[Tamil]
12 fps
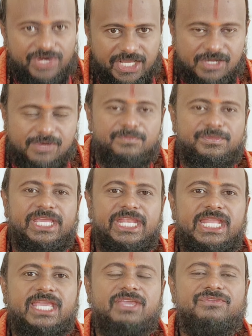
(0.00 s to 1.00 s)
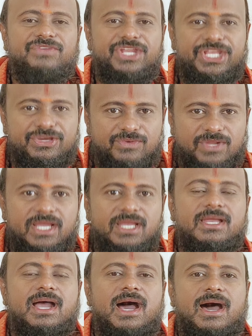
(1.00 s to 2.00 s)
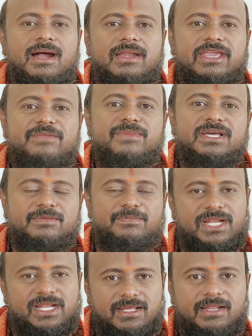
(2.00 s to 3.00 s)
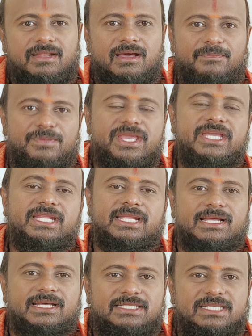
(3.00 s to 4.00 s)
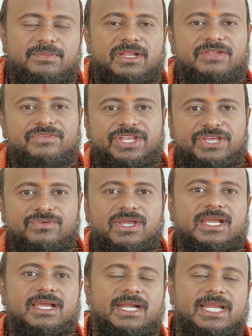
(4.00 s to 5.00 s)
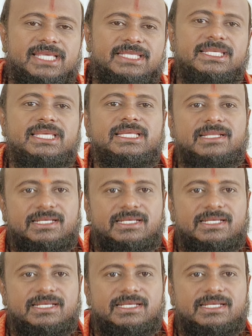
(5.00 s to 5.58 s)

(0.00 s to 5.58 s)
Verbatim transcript: வணக்கம் இன்னைக்கு வீடியோவில் ஆடி மாத பலன்கள் அப்படிங்கிற ராசி பலன் வீடியோவில் கடைசி